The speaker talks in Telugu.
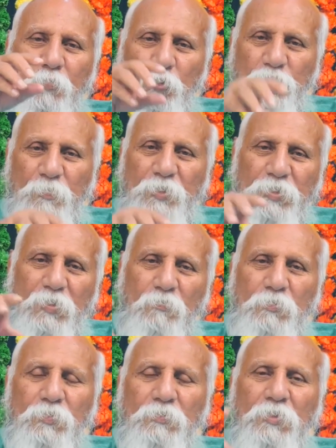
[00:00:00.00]
ఇక్కడ పురుష
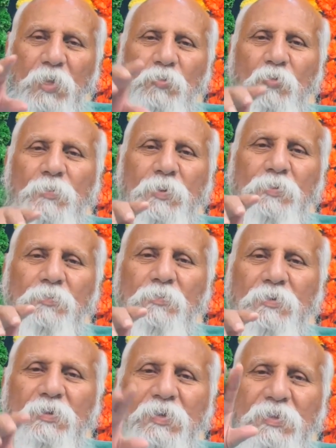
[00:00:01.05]
ప్రయత్నం ఉంటూ
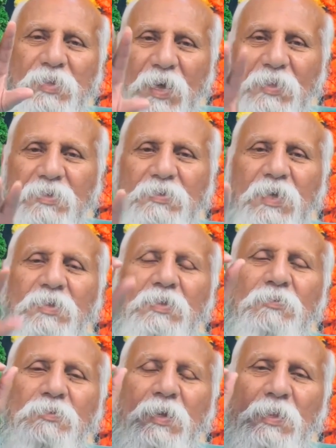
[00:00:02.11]
దాంతోపాటు ఈ ధ్యాన
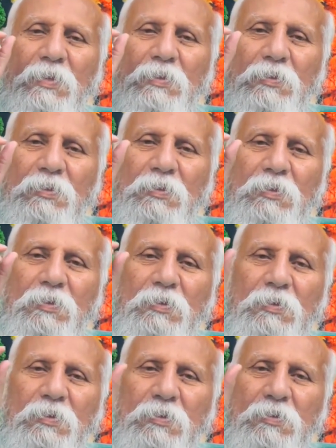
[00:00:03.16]
సాధన ఉండాలి
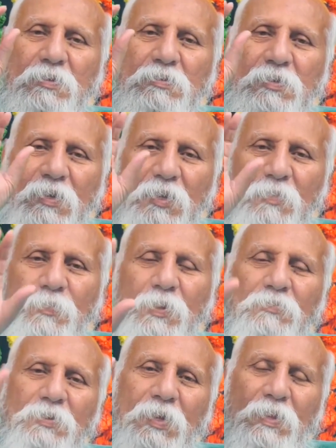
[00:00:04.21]

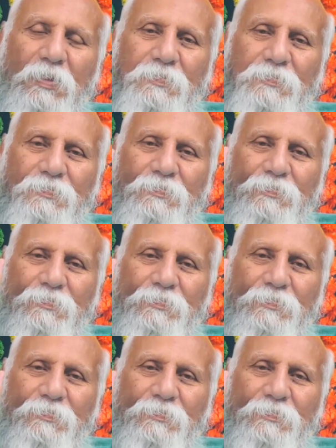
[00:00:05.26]
సంకల్పాలు ఉండాలి